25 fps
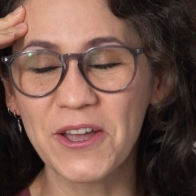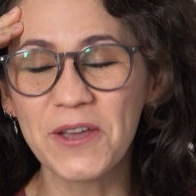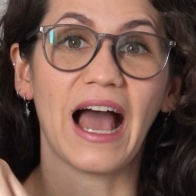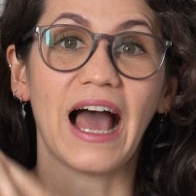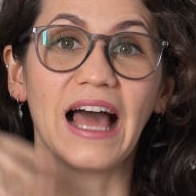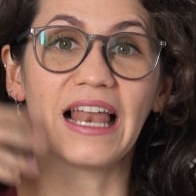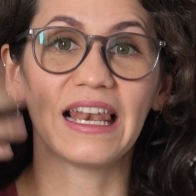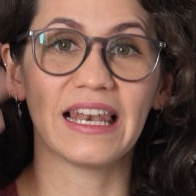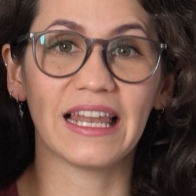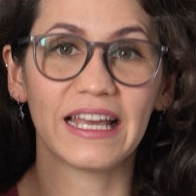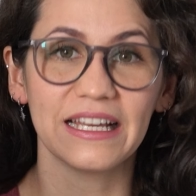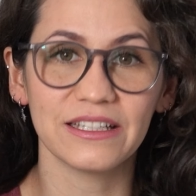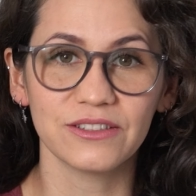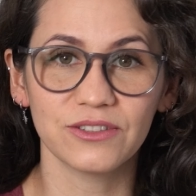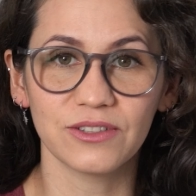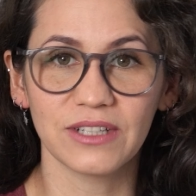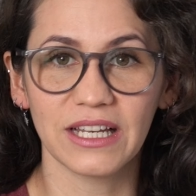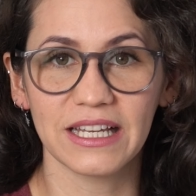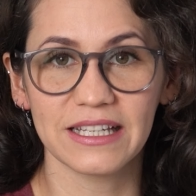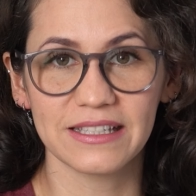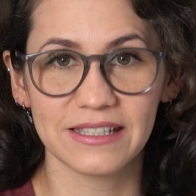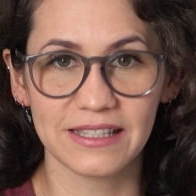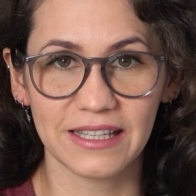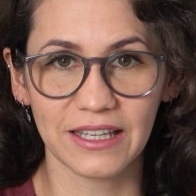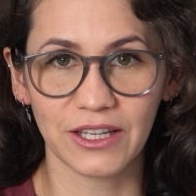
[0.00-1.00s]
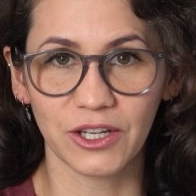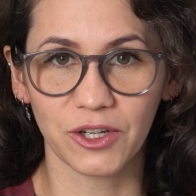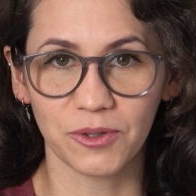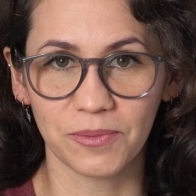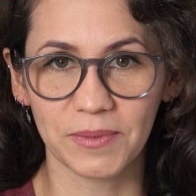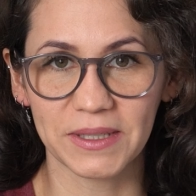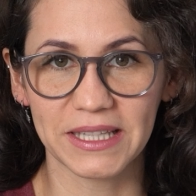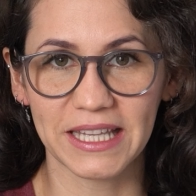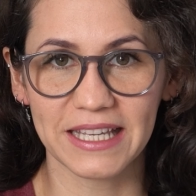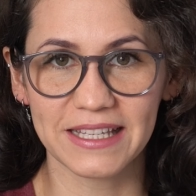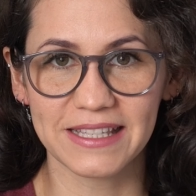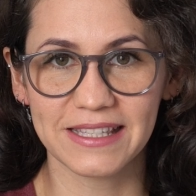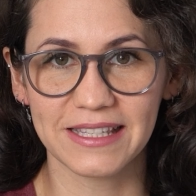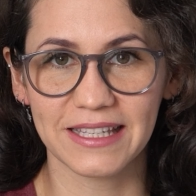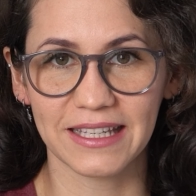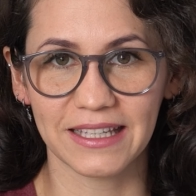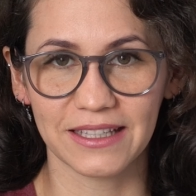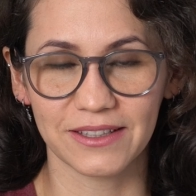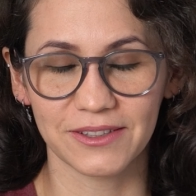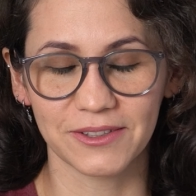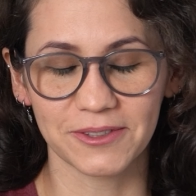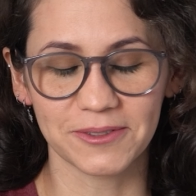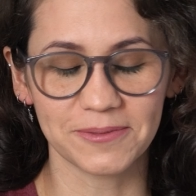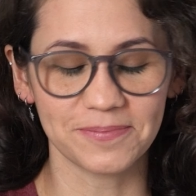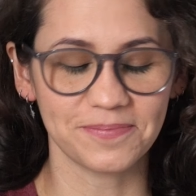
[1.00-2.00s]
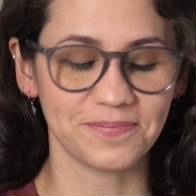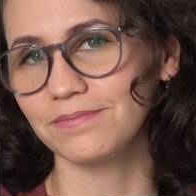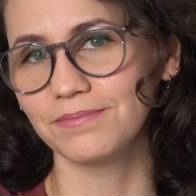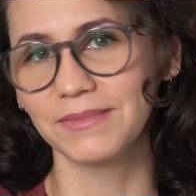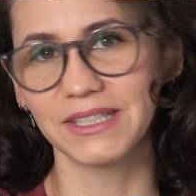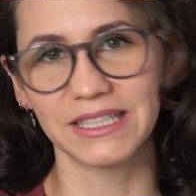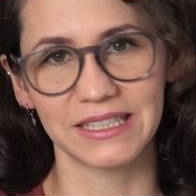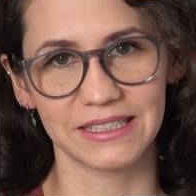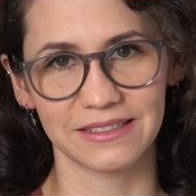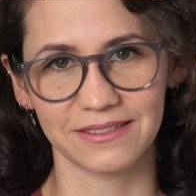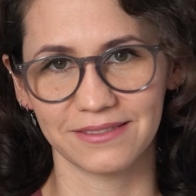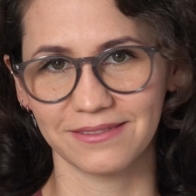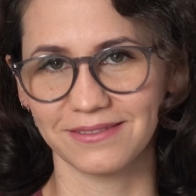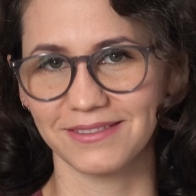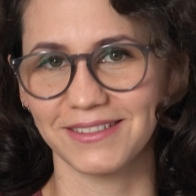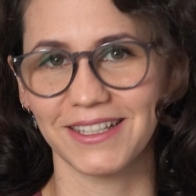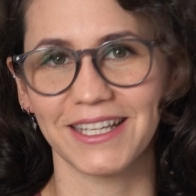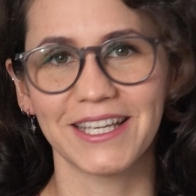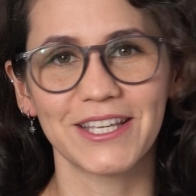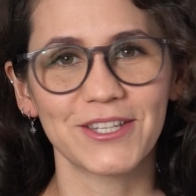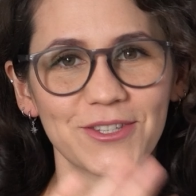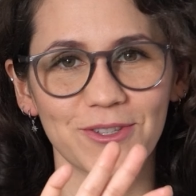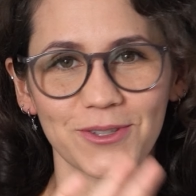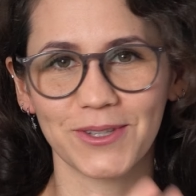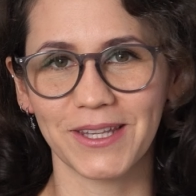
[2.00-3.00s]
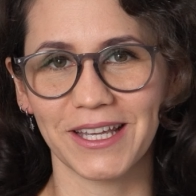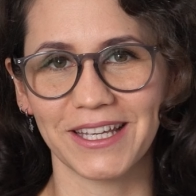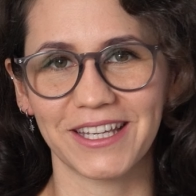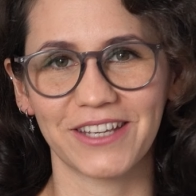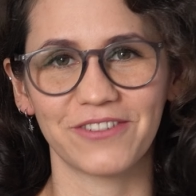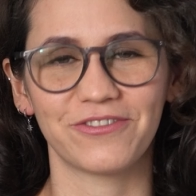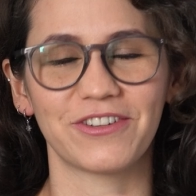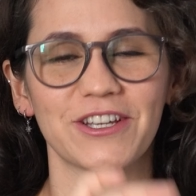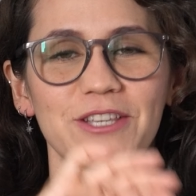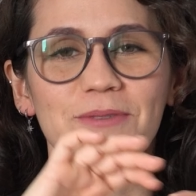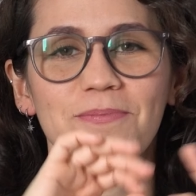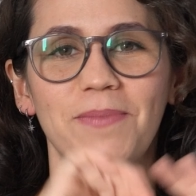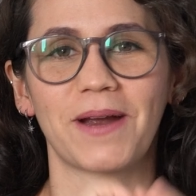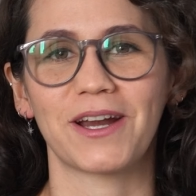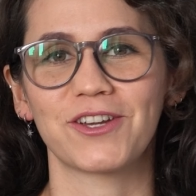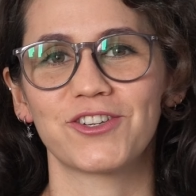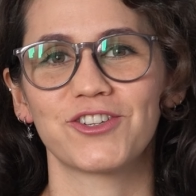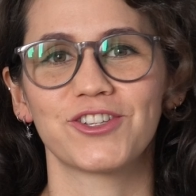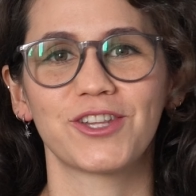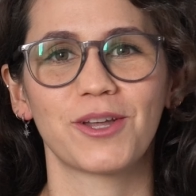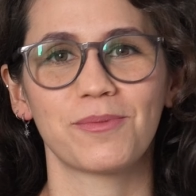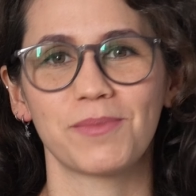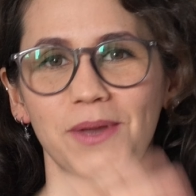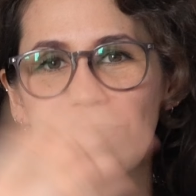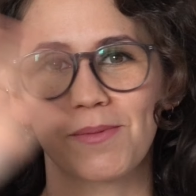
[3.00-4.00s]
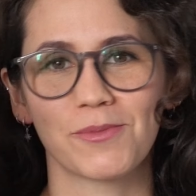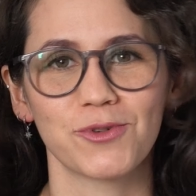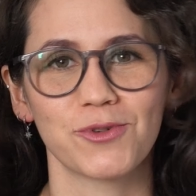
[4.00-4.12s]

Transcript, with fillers: Além do lencinho umedecido, mano, isso daqui faz parte da minha